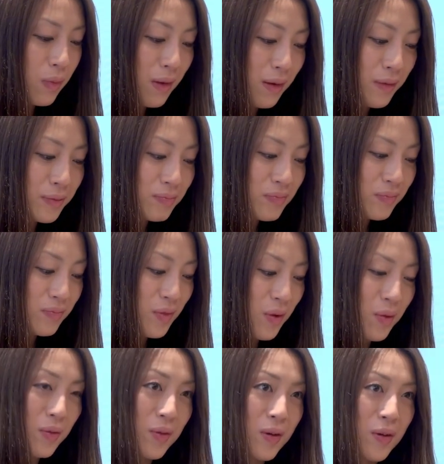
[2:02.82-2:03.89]
があって
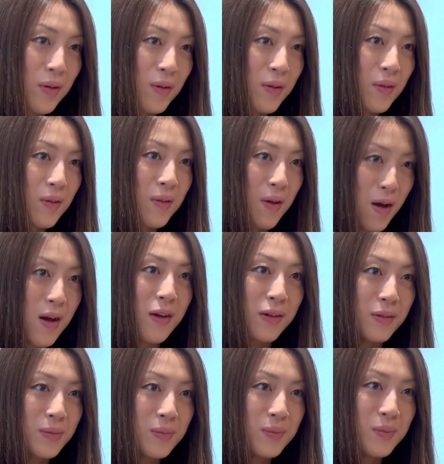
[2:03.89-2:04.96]
きっ
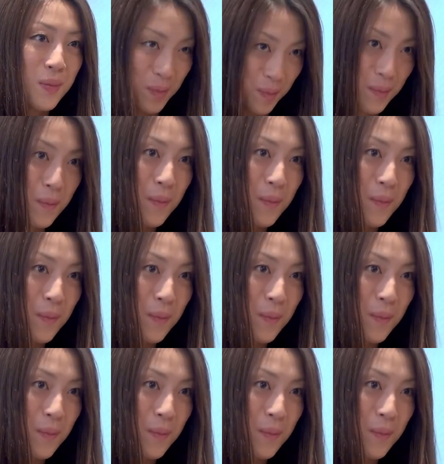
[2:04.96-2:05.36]
とあの